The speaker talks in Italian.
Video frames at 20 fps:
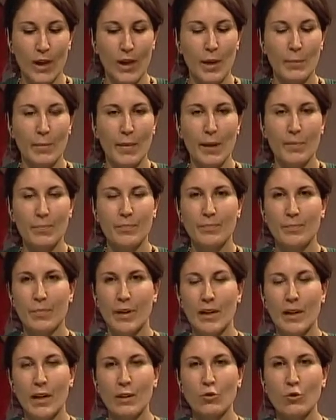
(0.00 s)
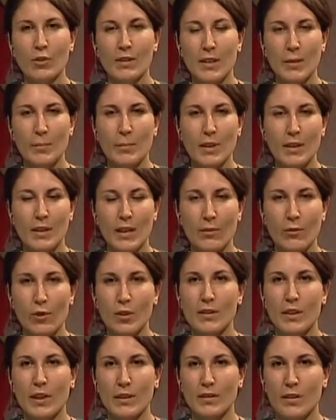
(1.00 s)
Ma parlando sempre della
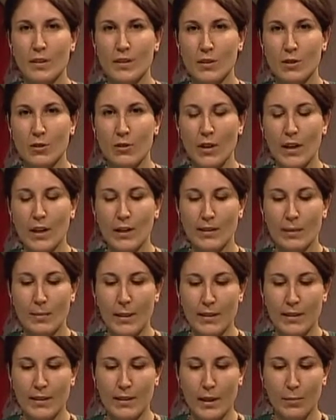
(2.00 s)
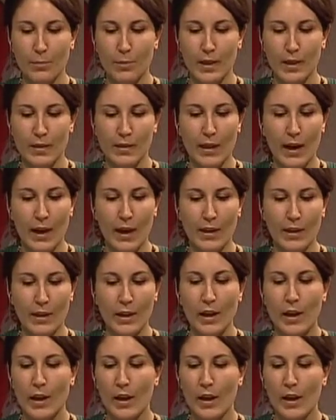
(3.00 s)
vostra attenzione alle tematiche ambientali,